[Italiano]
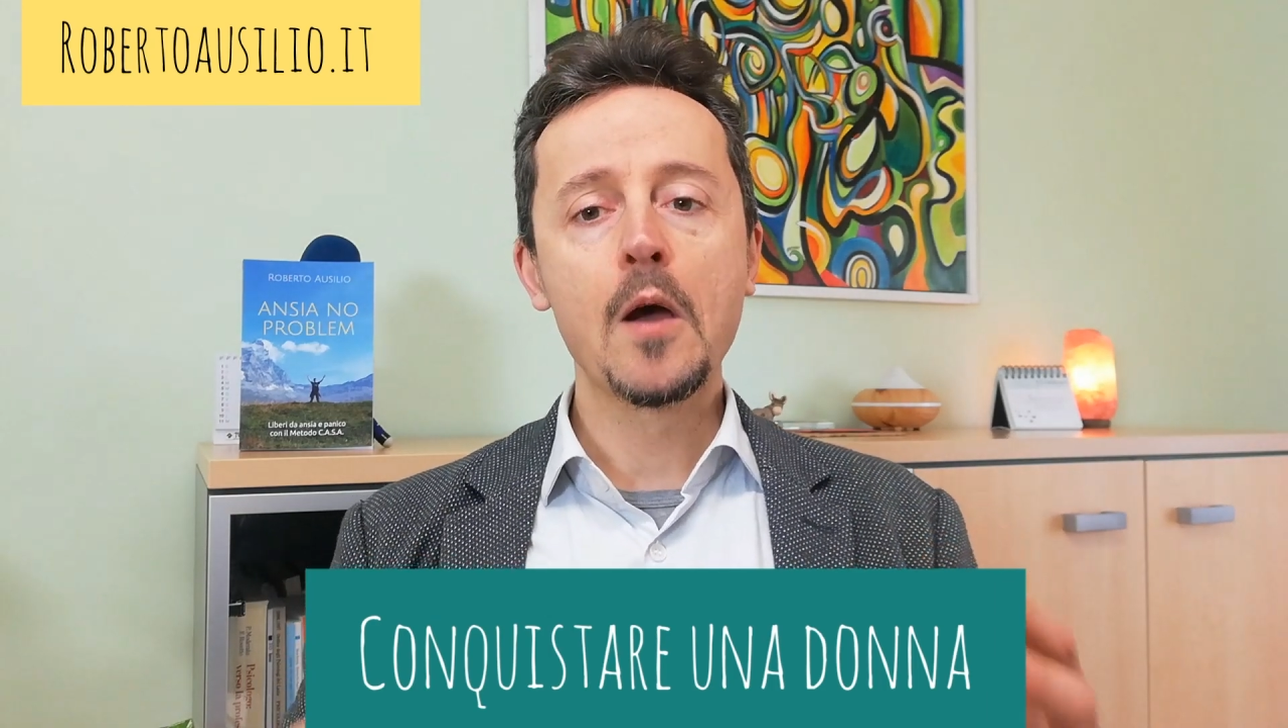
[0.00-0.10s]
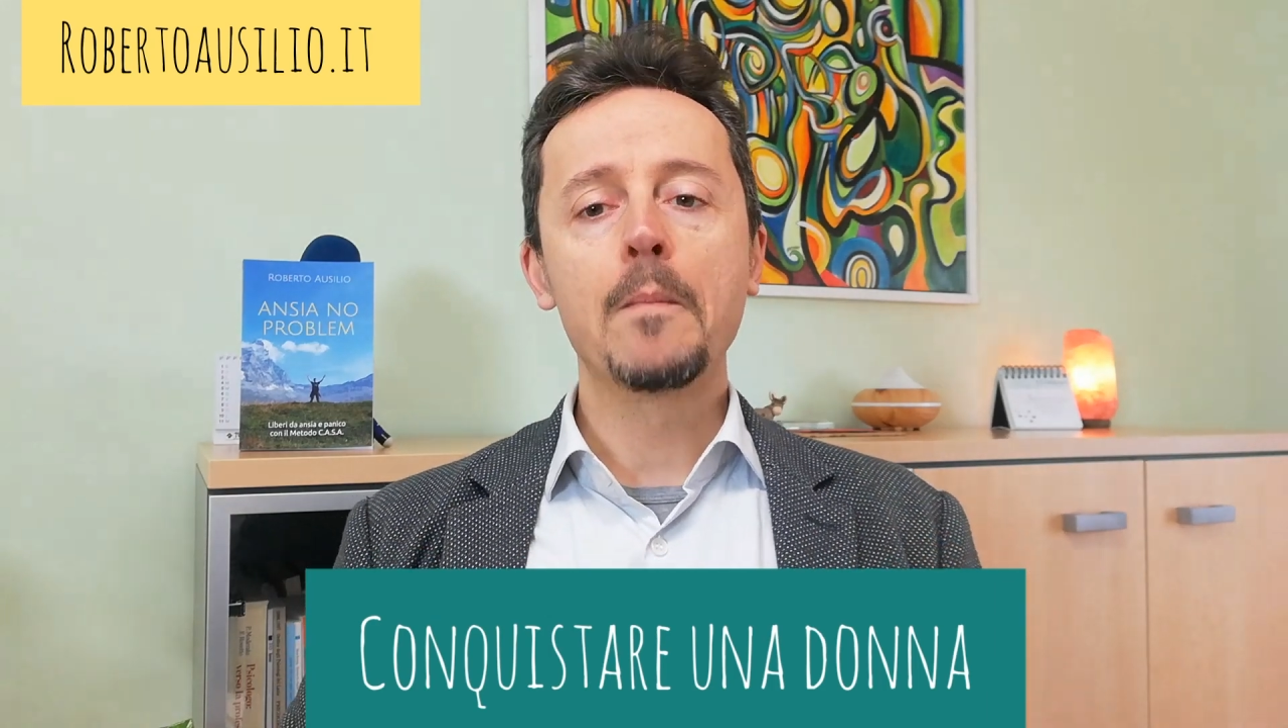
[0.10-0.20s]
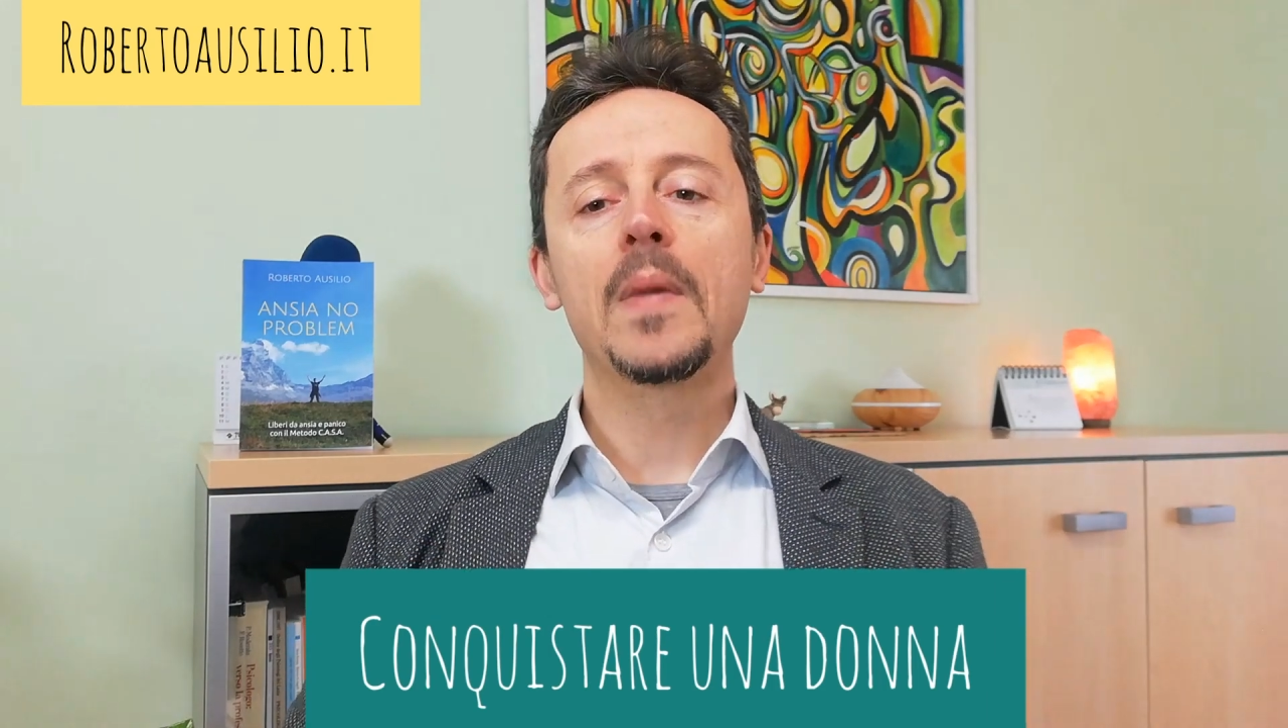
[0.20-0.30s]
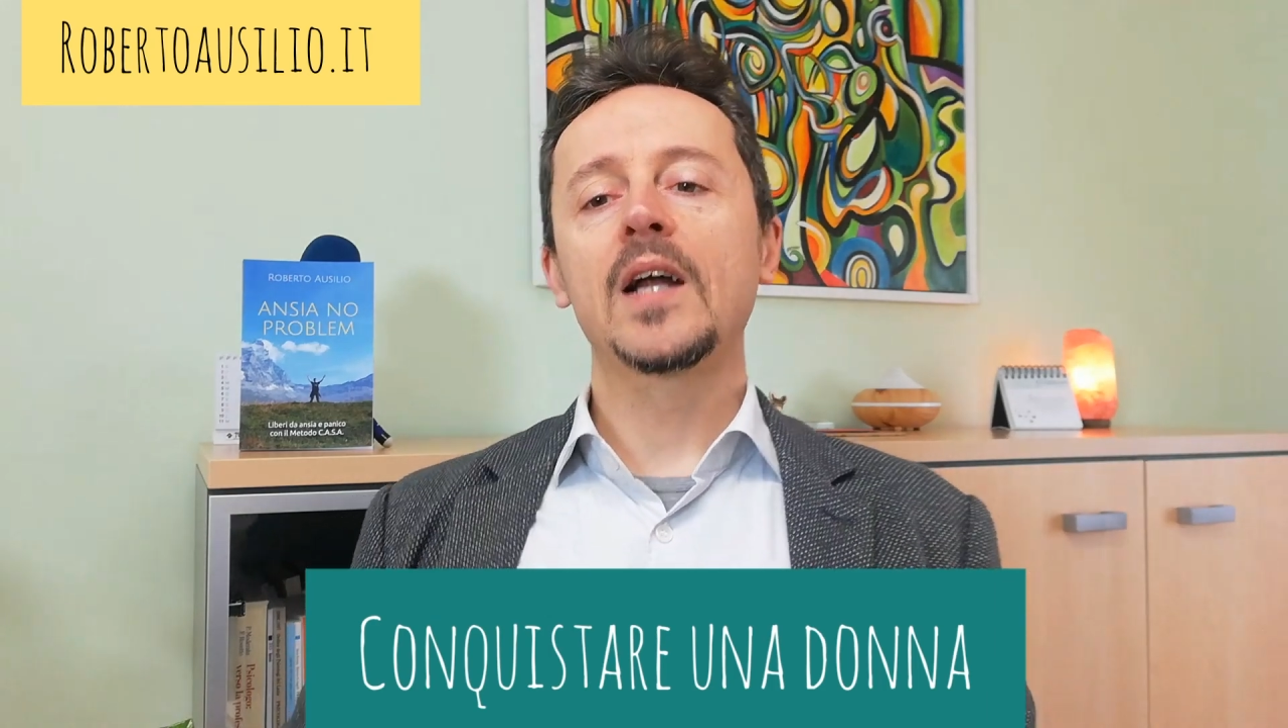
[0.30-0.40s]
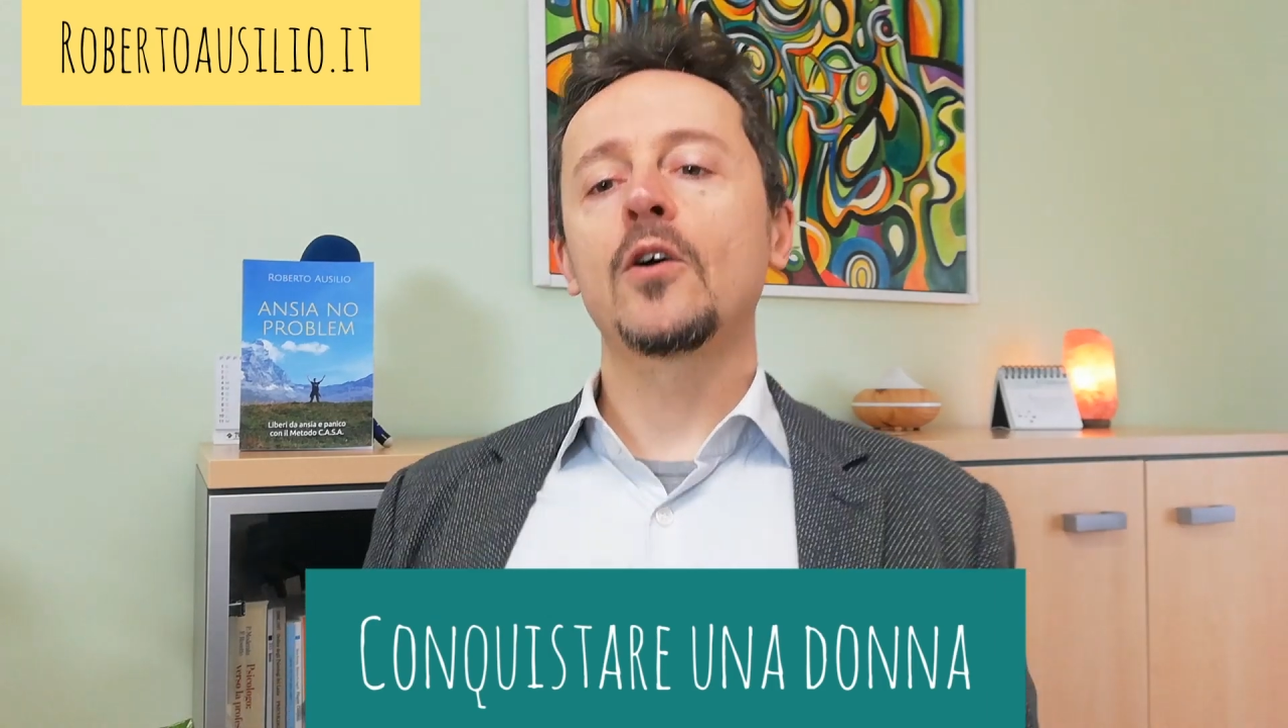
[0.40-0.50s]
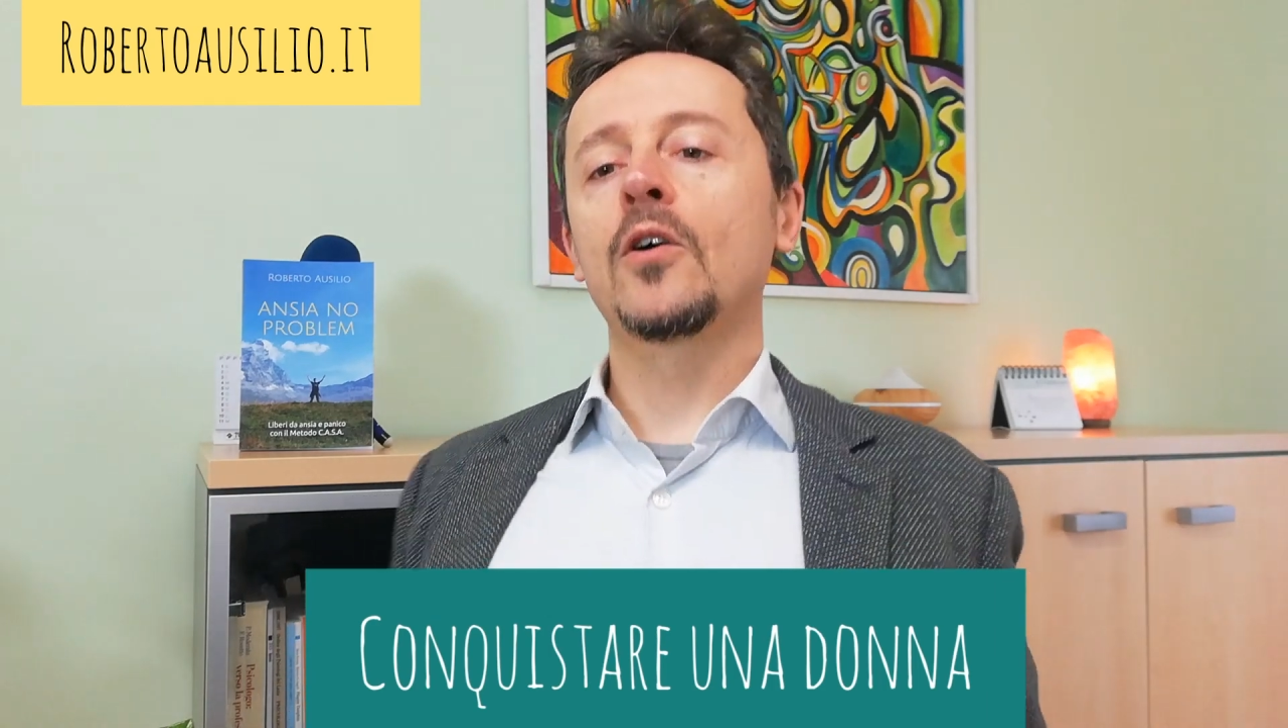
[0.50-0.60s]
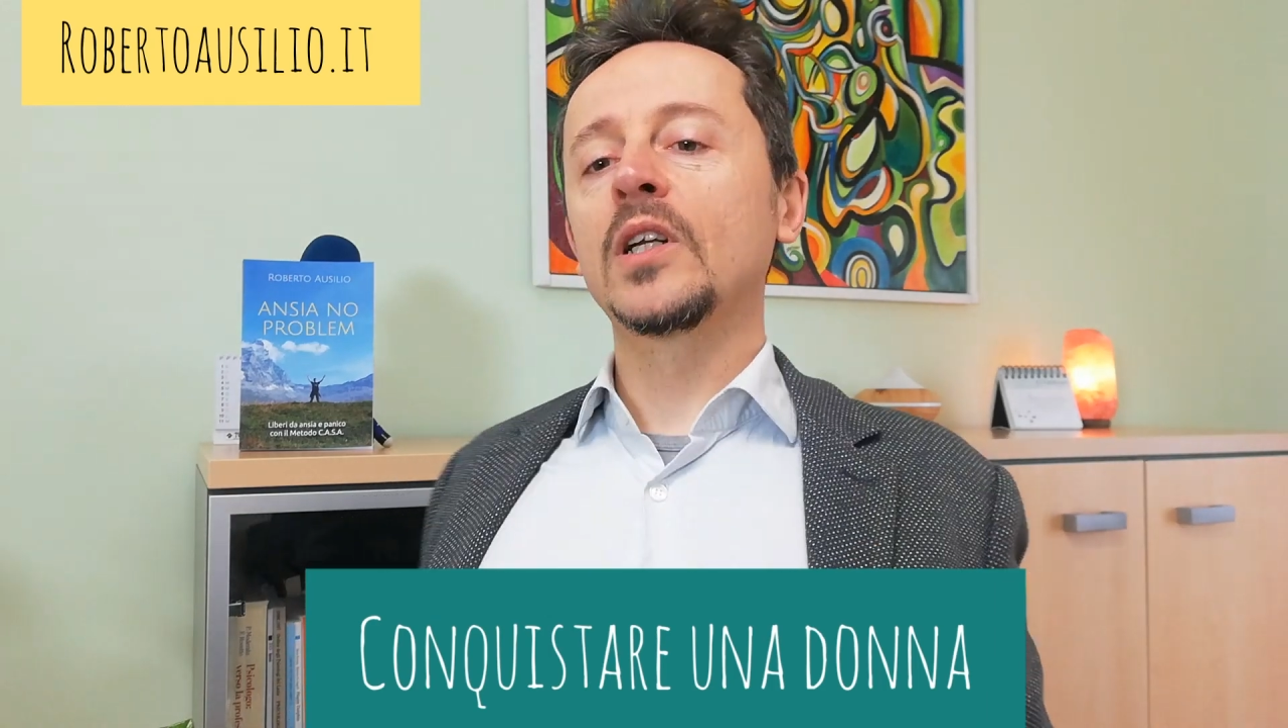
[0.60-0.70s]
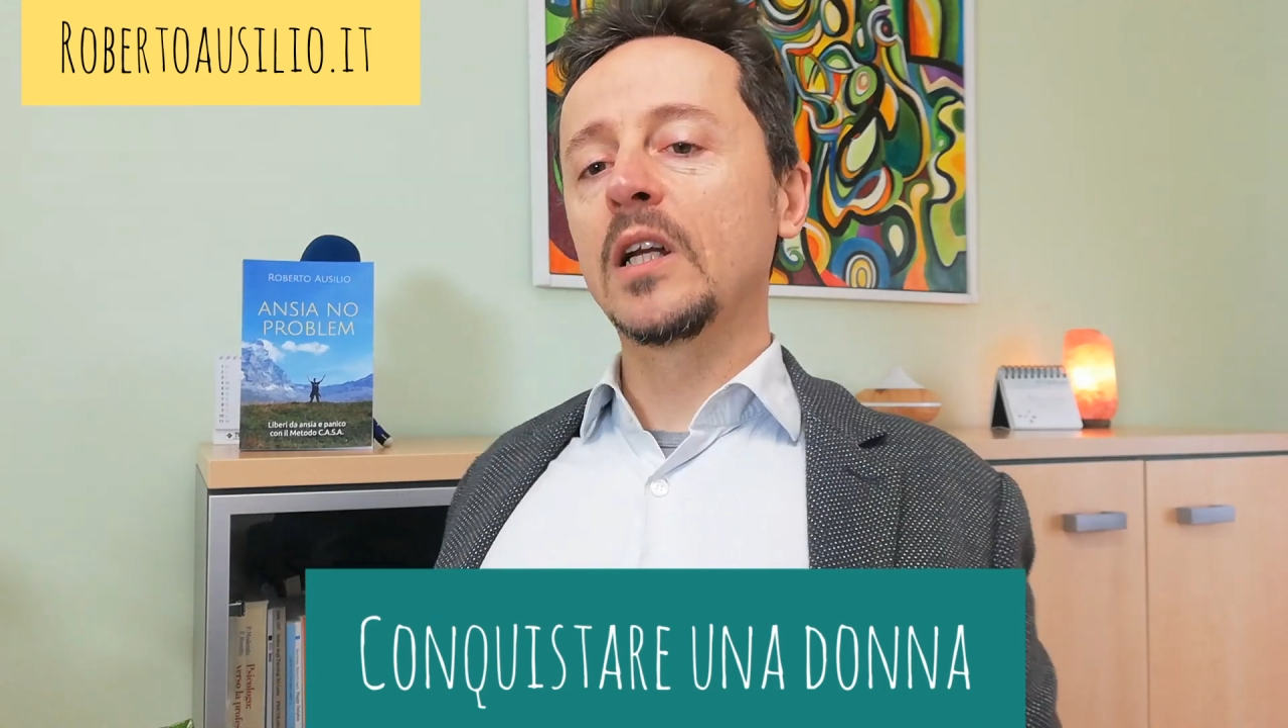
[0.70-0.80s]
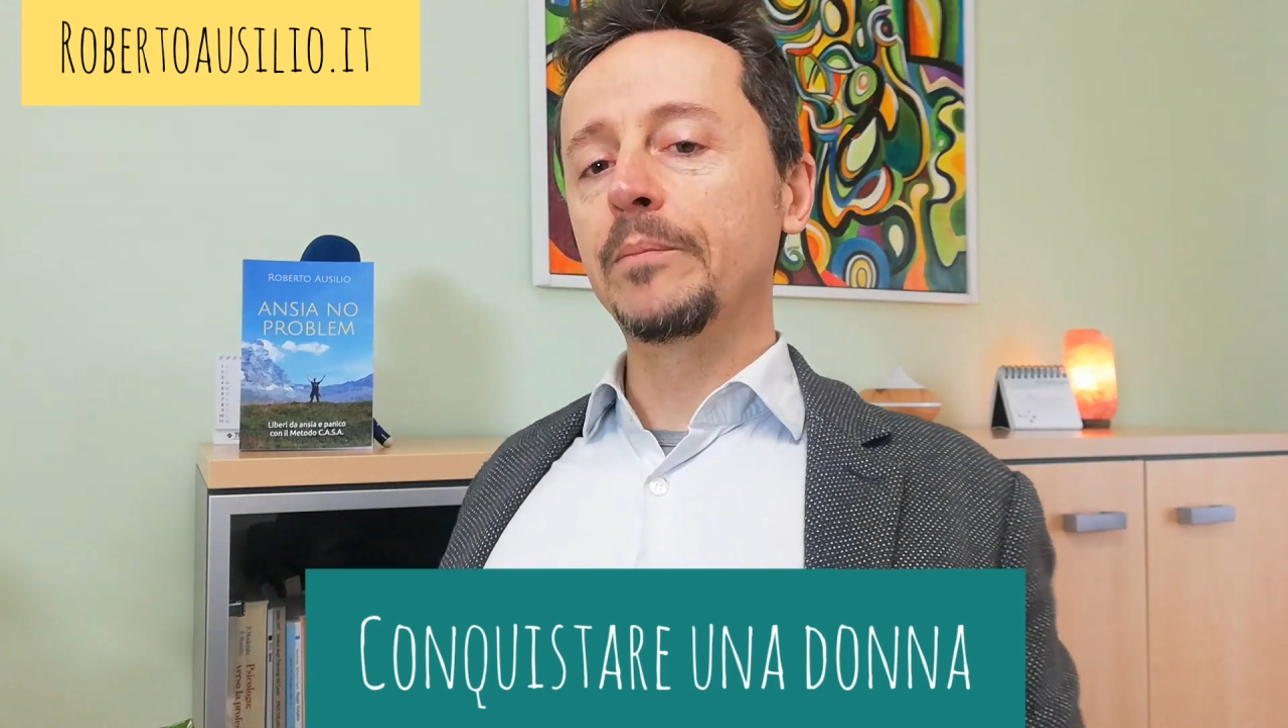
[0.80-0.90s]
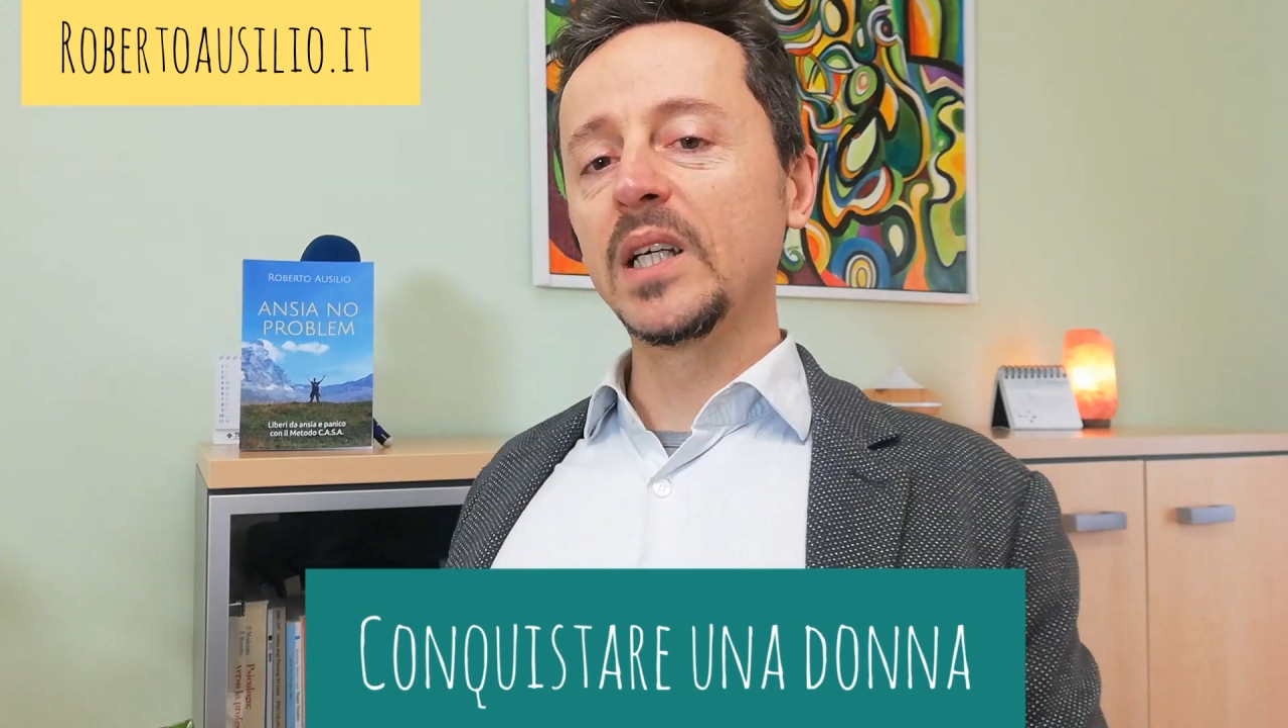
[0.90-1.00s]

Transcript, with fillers: ma non il